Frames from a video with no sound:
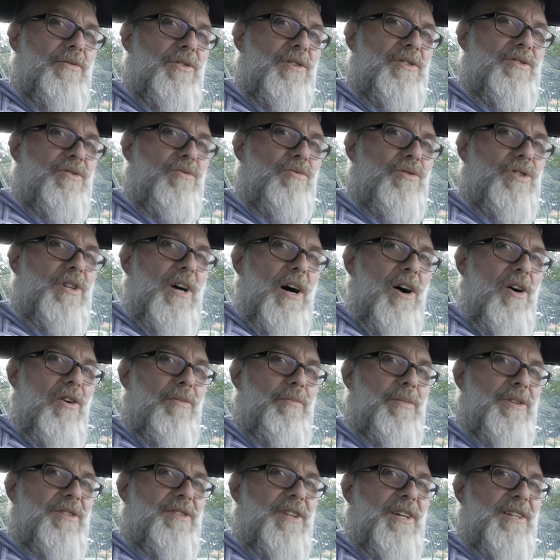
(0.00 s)
fürs
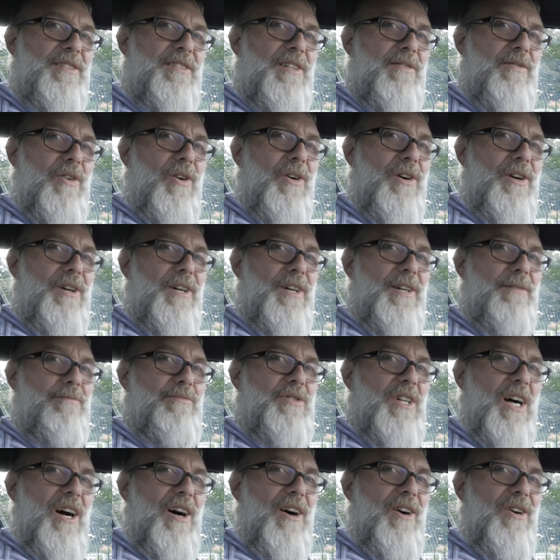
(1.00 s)
Zuschauen, bis nächste Woche.
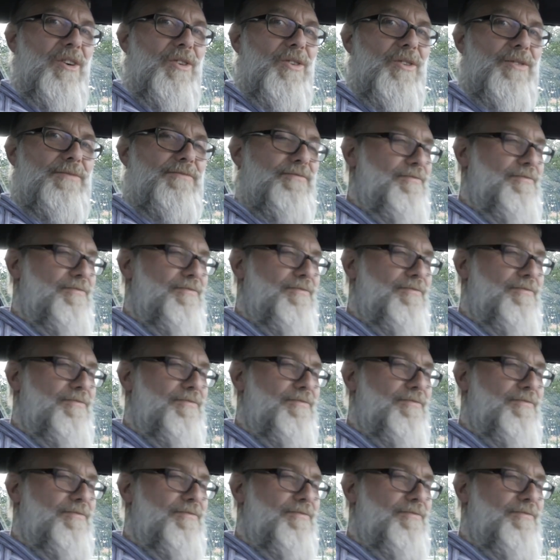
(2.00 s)
Ciao!